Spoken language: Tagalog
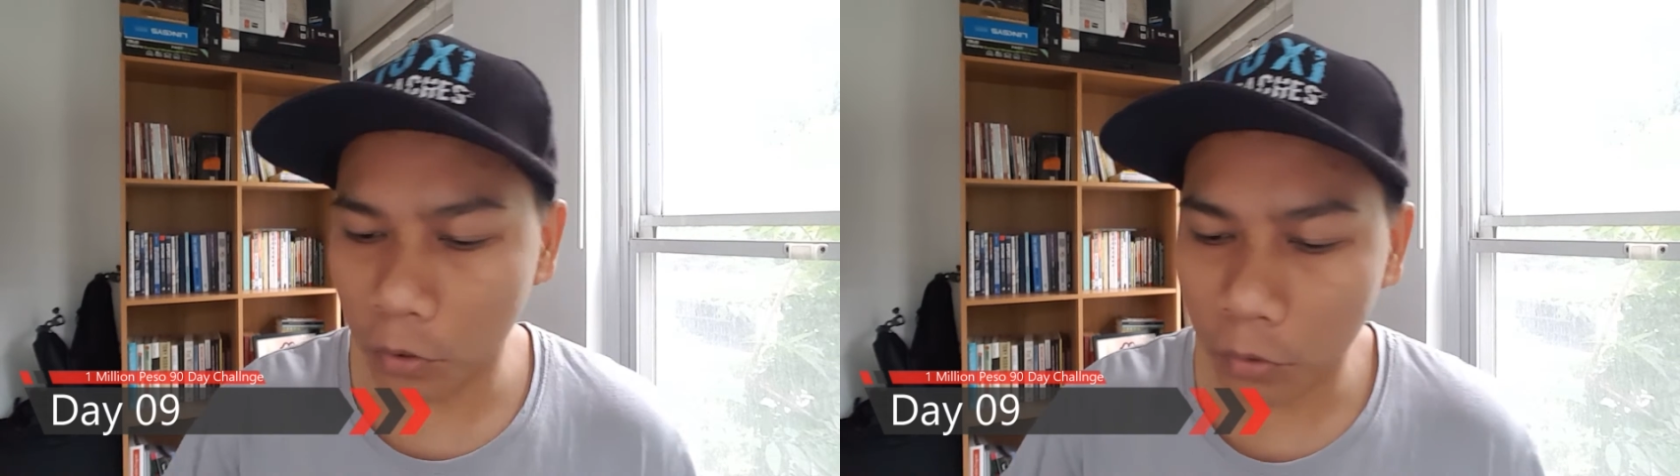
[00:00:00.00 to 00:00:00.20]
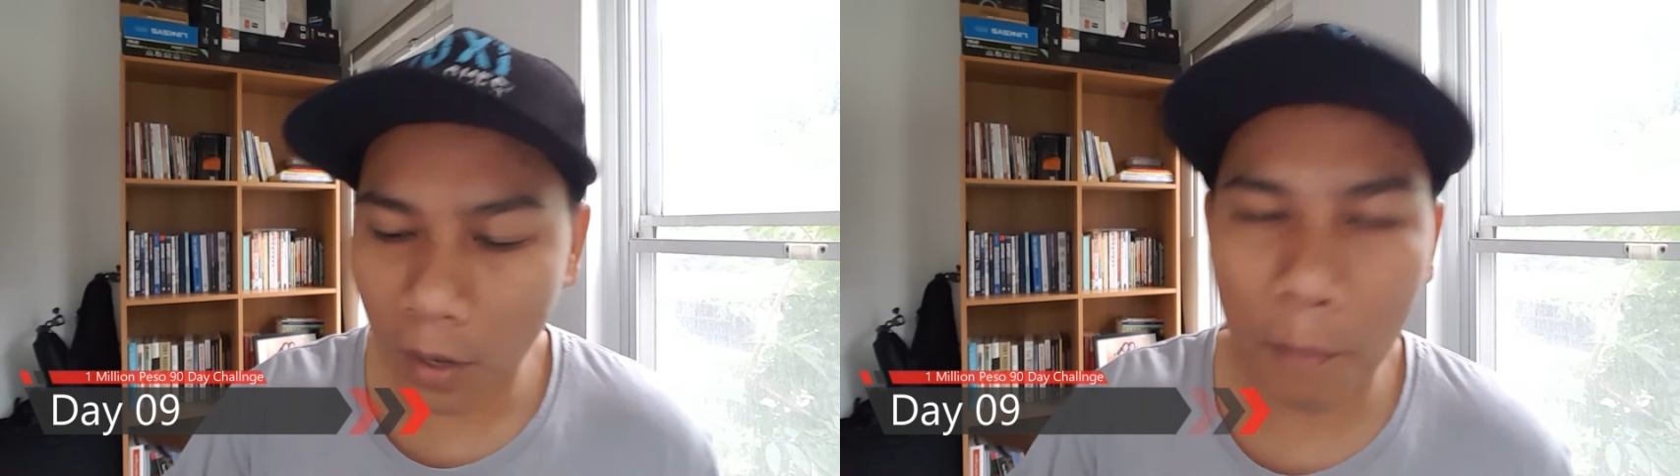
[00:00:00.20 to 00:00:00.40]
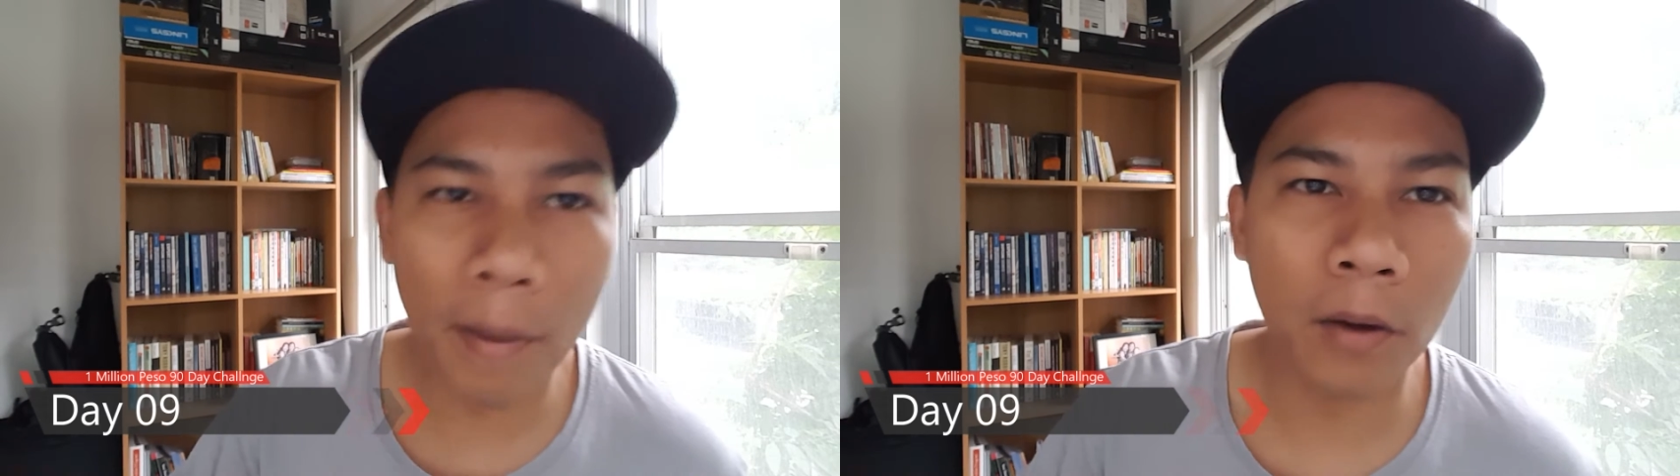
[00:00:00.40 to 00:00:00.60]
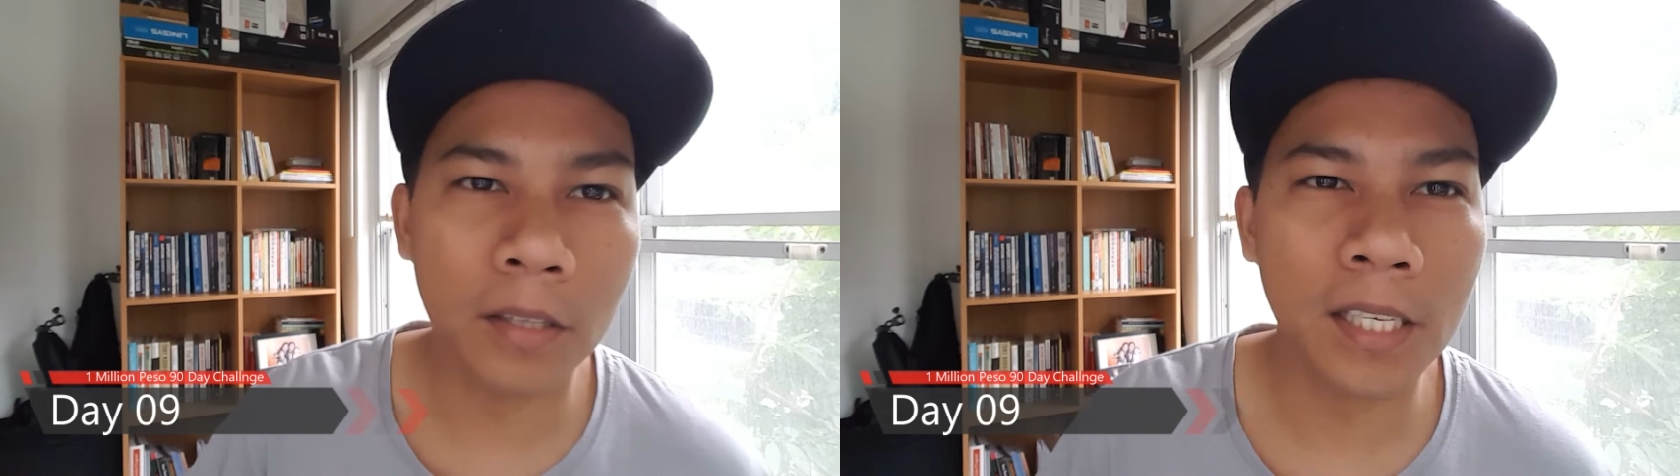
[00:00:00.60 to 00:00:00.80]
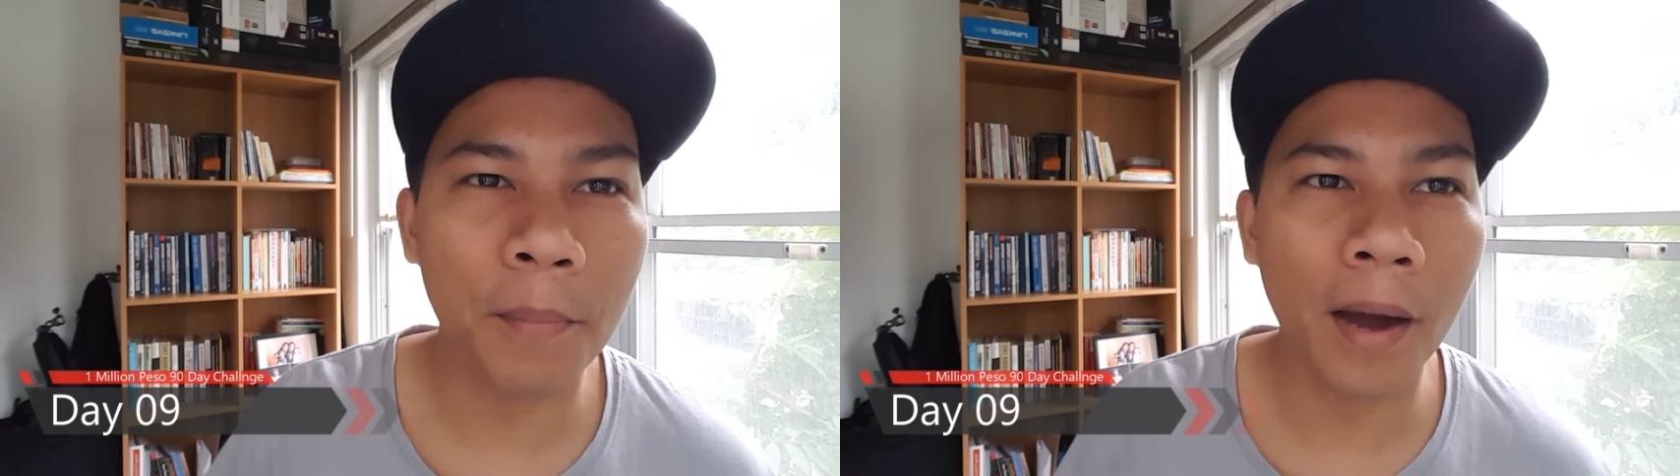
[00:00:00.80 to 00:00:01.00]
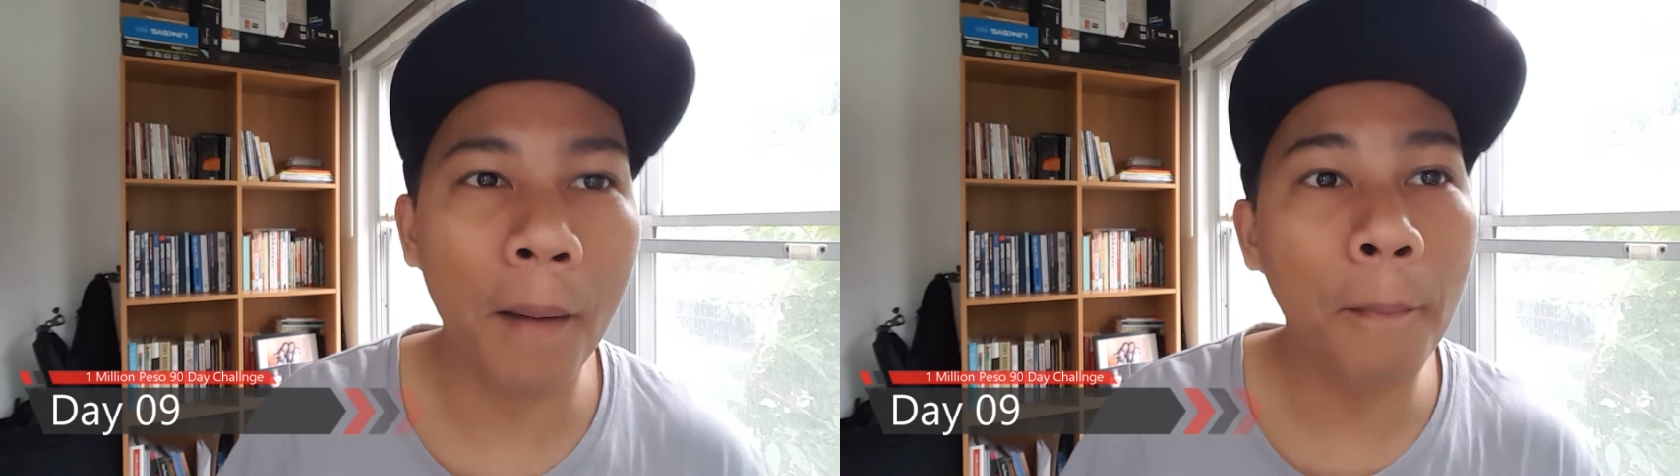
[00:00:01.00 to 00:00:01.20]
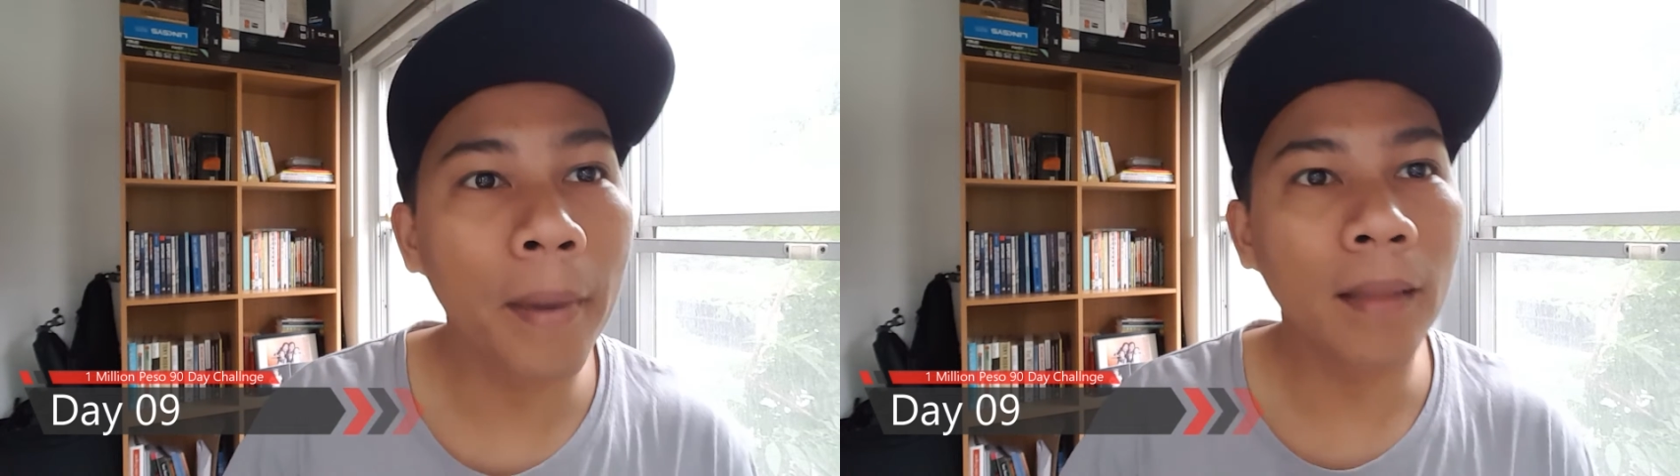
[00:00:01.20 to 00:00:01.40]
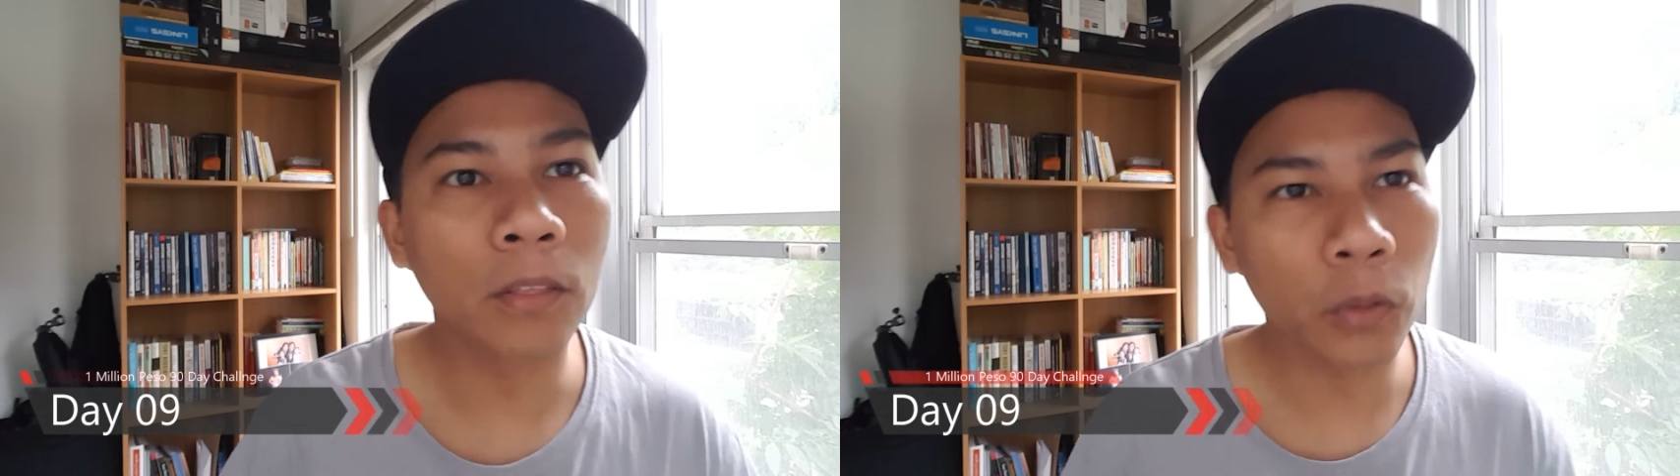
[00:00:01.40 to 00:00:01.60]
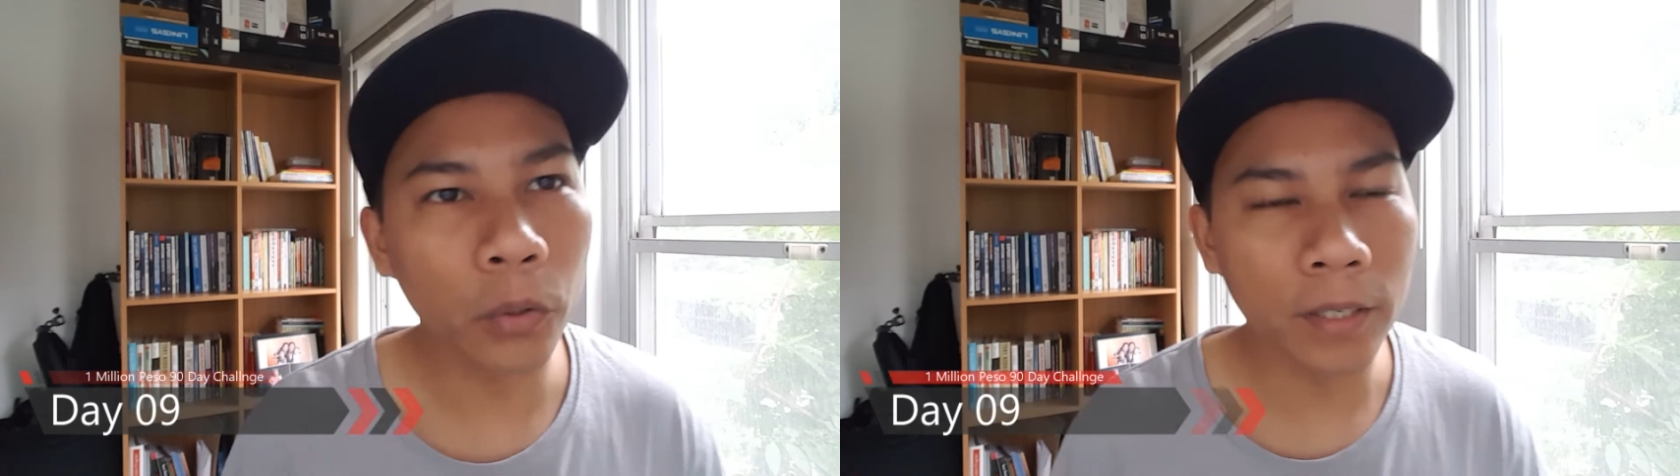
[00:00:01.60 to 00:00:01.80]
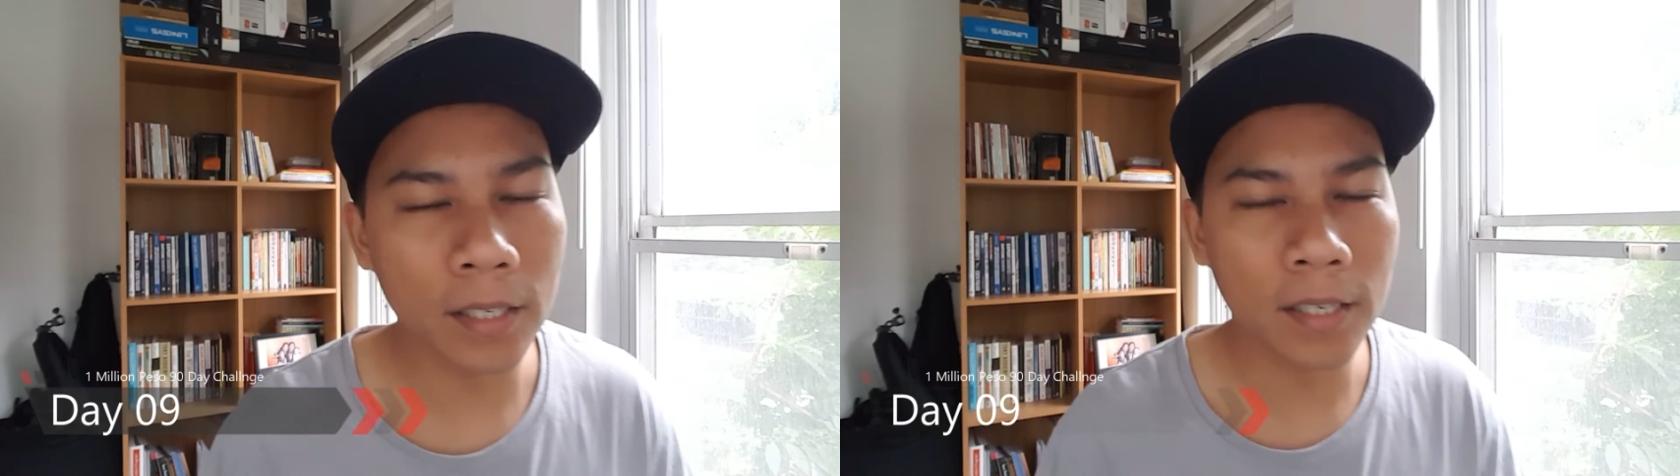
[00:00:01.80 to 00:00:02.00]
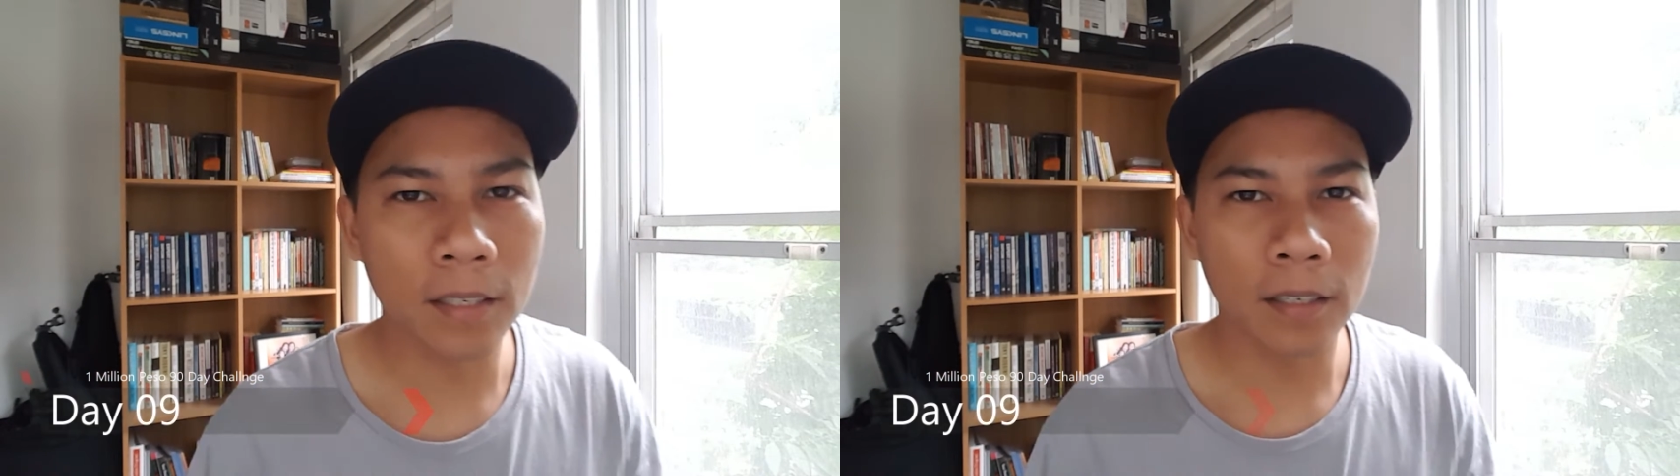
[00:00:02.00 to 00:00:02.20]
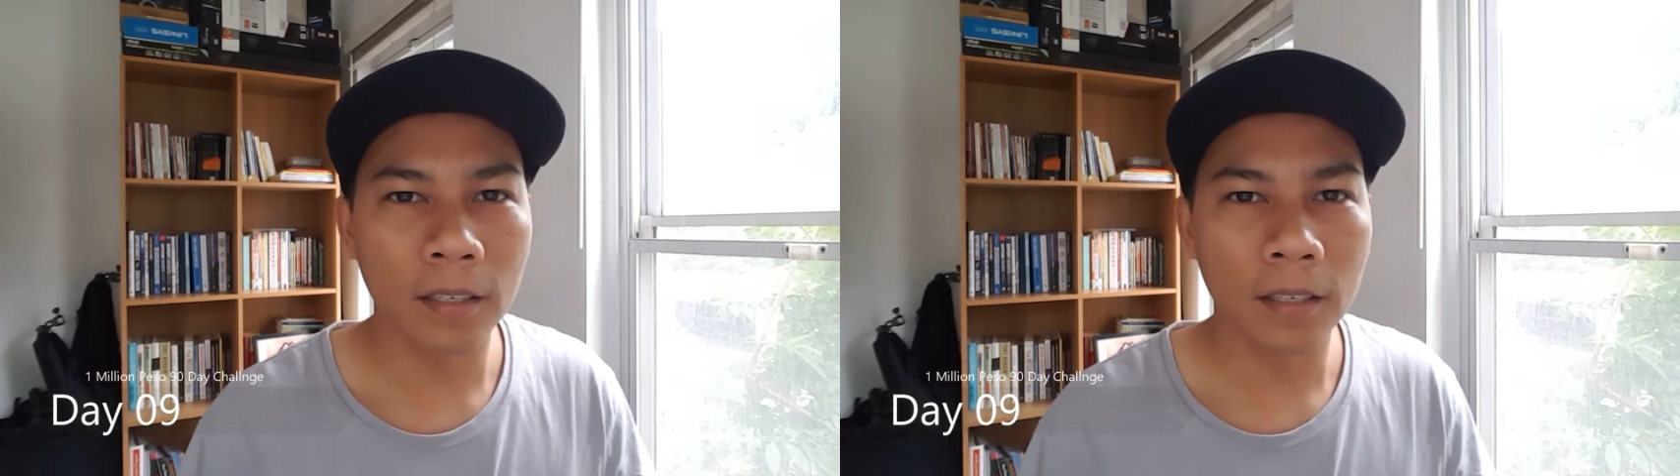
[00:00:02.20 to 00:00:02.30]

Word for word: yung about sa mga mentors.